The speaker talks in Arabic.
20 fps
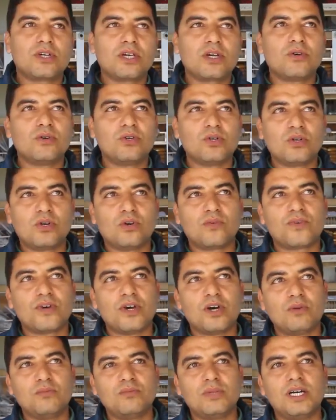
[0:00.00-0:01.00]
كيكونوا
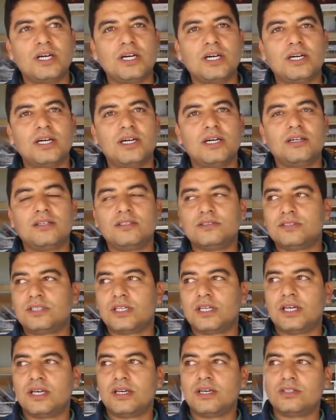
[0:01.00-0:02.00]
فيهم آه،
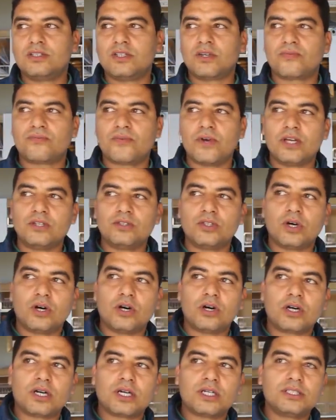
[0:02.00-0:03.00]
دي دي
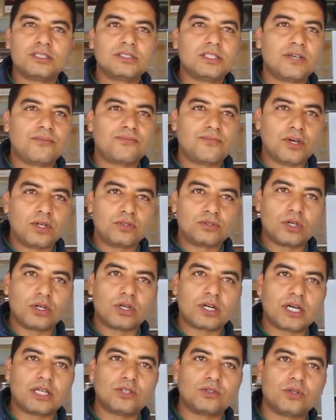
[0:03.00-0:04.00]
فيدور دي
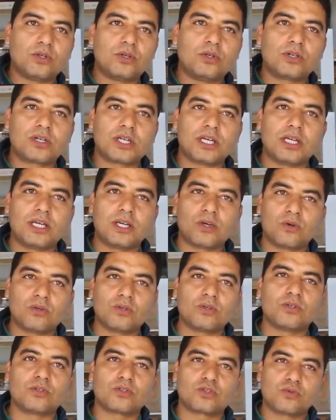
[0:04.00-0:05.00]
فيدور هادو
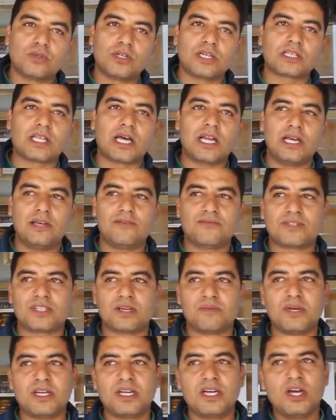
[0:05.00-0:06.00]
كيكونوا شويه طالعين في
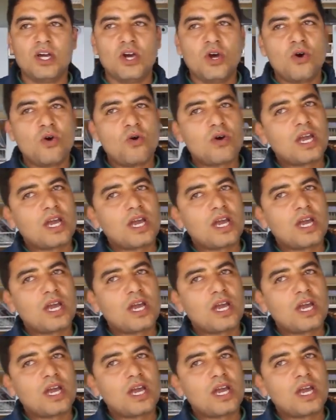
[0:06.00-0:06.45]
الثمن